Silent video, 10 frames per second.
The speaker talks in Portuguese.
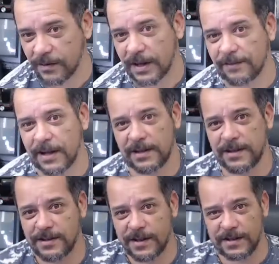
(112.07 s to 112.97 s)

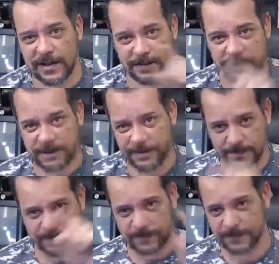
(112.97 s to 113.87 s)
cavalística, sabe?
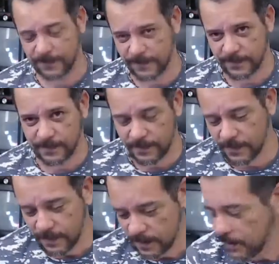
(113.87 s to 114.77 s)

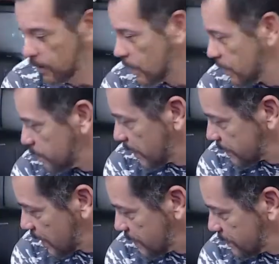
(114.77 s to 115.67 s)
Eu olho para
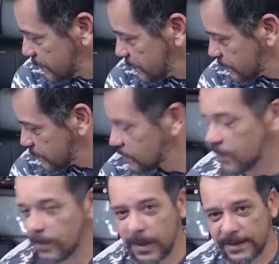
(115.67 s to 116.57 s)
trás,
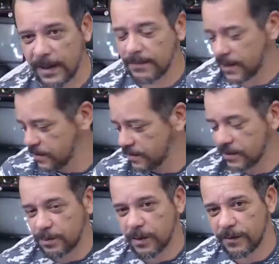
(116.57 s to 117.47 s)
completamente
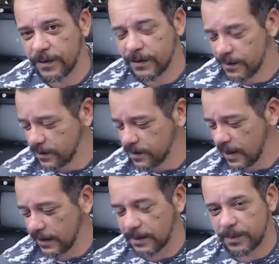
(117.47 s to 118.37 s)
desprovido de
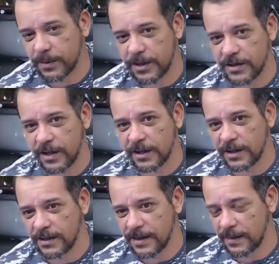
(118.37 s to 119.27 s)
nada protegendo
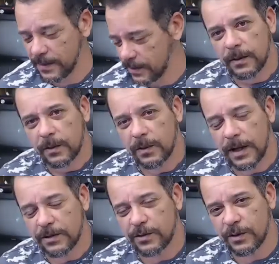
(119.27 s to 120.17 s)
ali, sabe? O
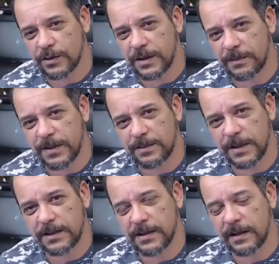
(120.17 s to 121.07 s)
cachorro
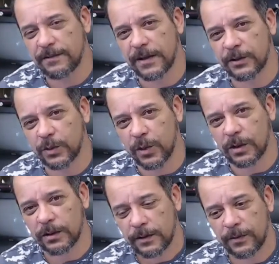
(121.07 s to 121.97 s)
simplesmente
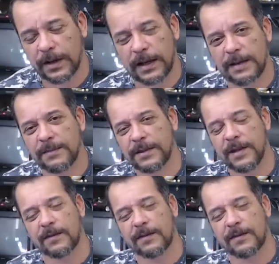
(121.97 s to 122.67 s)
levantou, foi lá e me deu